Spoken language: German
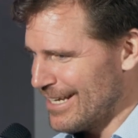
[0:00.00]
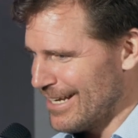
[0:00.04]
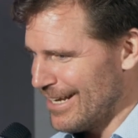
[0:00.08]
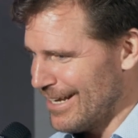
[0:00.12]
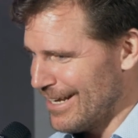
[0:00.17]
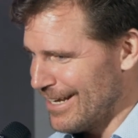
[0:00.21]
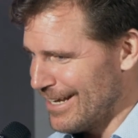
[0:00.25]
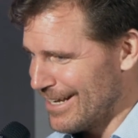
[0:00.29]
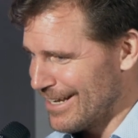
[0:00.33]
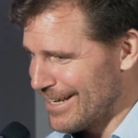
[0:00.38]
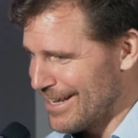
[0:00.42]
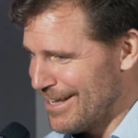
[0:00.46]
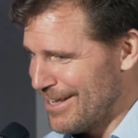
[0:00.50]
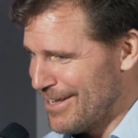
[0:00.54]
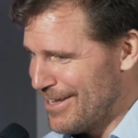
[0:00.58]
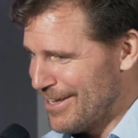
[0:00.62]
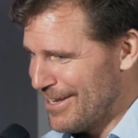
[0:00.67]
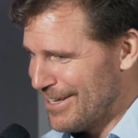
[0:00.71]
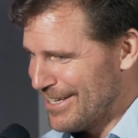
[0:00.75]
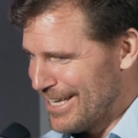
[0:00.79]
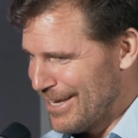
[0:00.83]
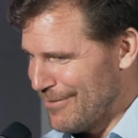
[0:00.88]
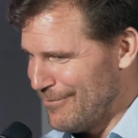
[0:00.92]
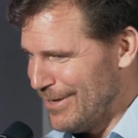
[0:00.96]
äh,
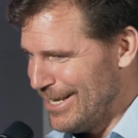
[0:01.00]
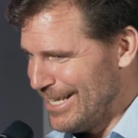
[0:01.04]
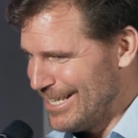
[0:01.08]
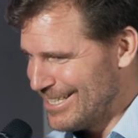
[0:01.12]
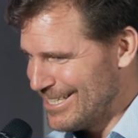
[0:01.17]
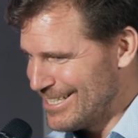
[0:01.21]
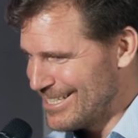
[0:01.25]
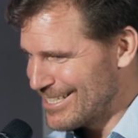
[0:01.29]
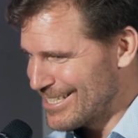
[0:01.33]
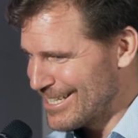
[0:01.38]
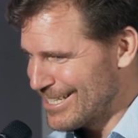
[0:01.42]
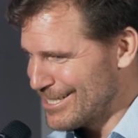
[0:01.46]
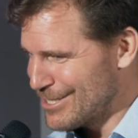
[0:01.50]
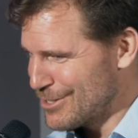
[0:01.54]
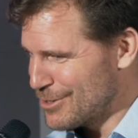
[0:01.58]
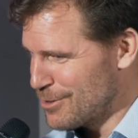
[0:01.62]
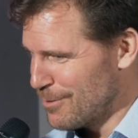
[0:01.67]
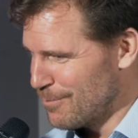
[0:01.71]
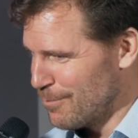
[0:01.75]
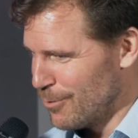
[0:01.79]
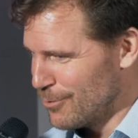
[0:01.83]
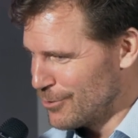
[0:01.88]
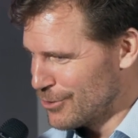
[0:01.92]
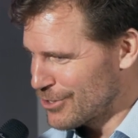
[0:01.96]
gewillt ist, das zu
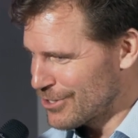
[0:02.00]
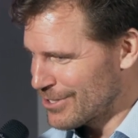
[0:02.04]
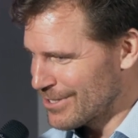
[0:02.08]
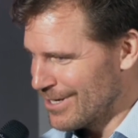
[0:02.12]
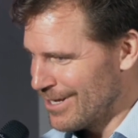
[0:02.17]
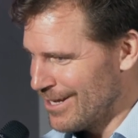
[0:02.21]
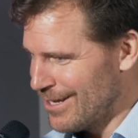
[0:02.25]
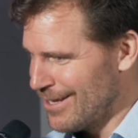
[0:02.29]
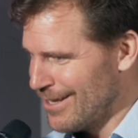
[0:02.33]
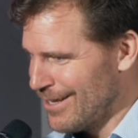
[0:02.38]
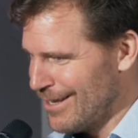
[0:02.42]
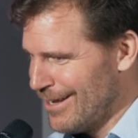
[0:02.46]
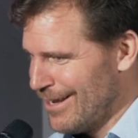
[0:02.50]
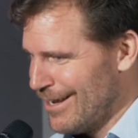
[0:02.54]
pushen.